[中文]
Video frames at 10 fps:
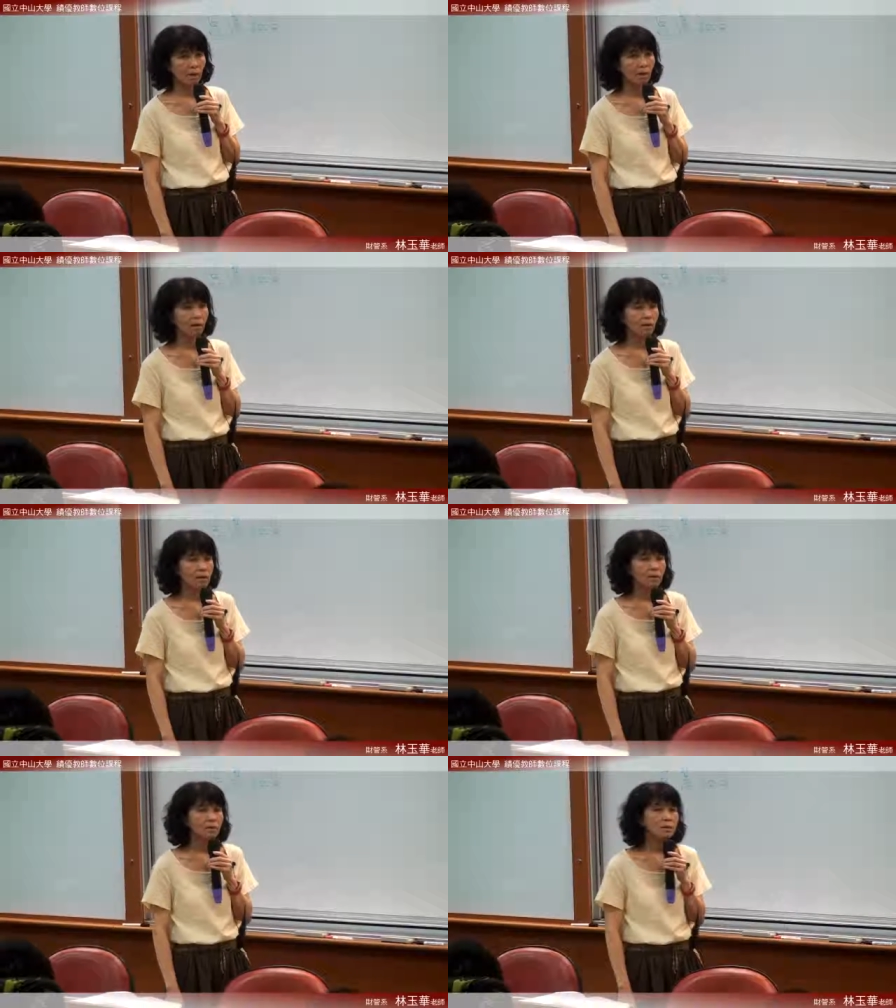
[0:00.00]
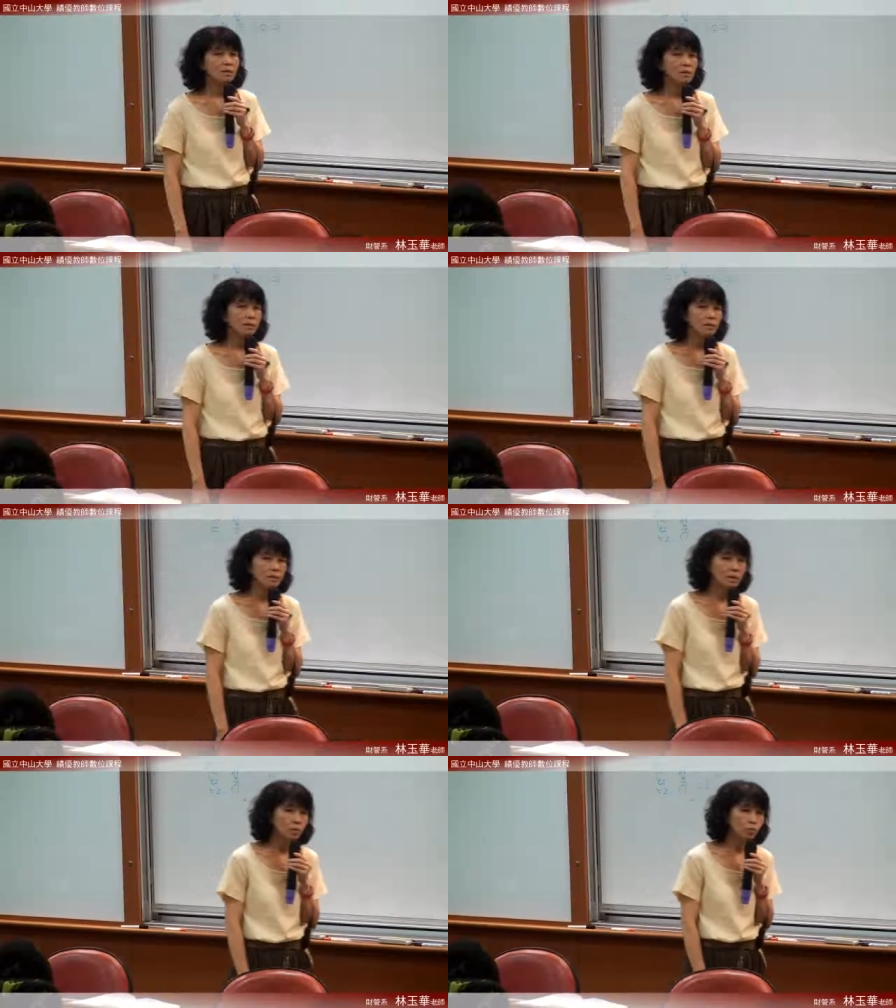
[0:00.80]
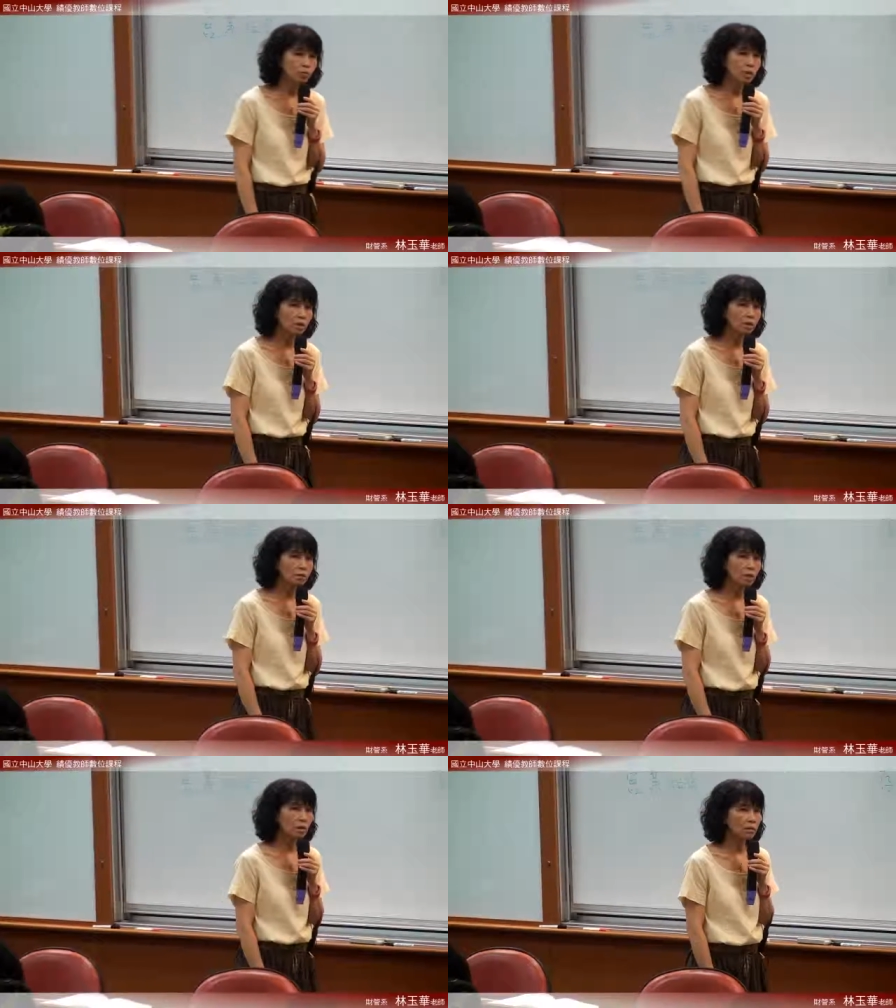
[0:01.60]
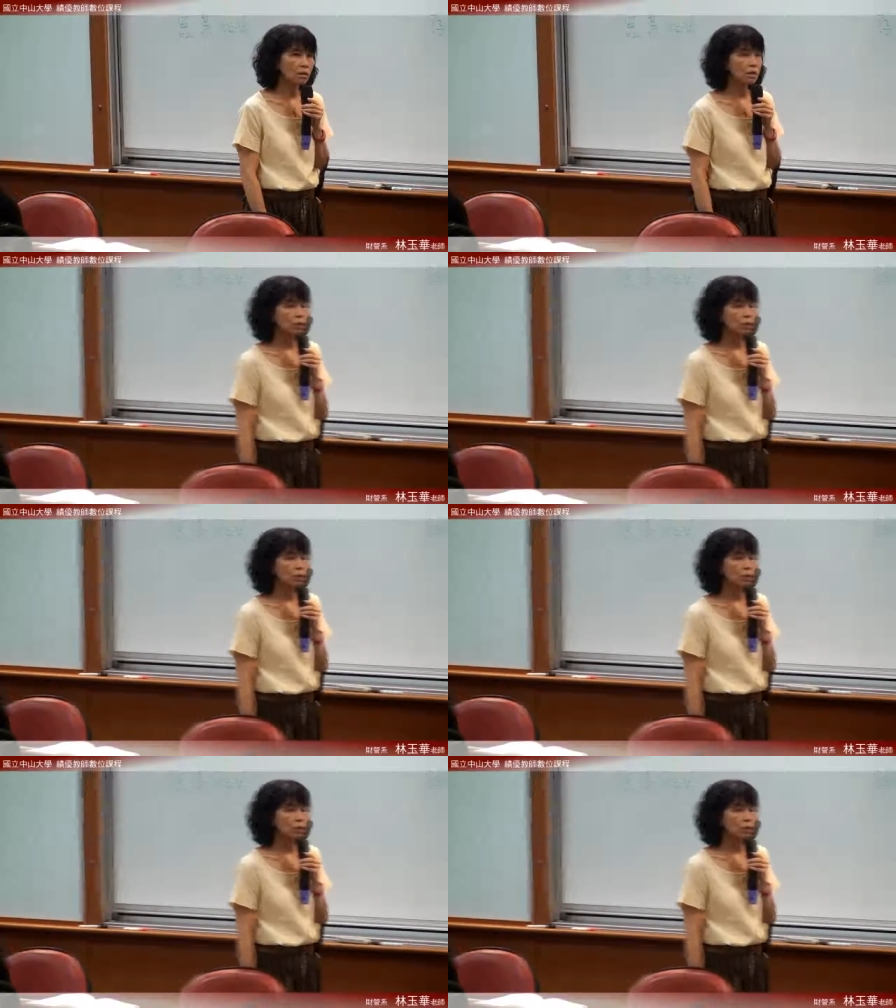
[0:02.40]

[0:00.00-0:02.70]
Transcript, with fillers: 好，那什么叫营业租赁？好，营